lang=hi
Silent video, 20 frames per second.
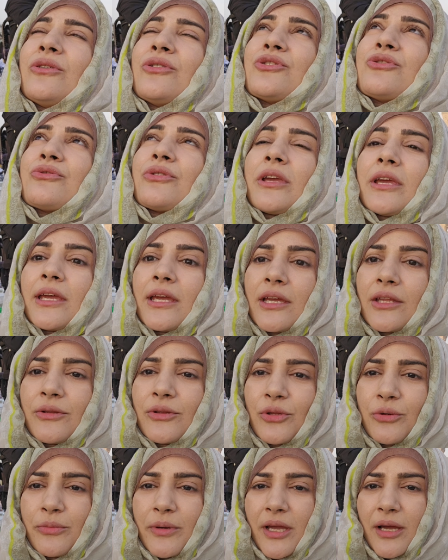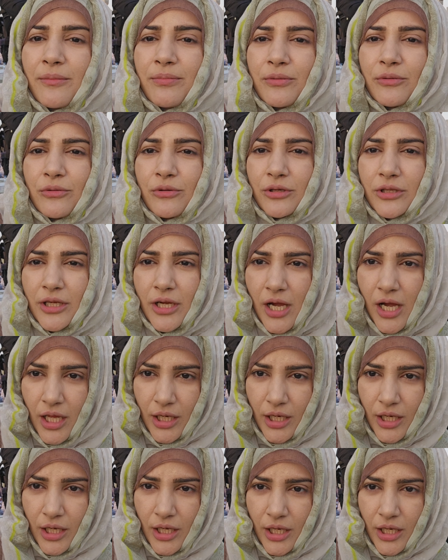हो चुके हैं तो मैं आप लोगों को दिखा
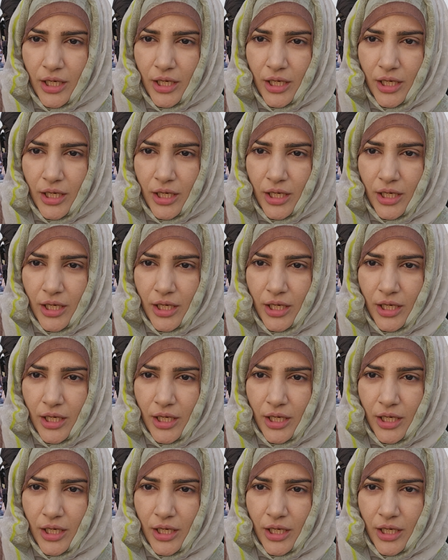रही हूँ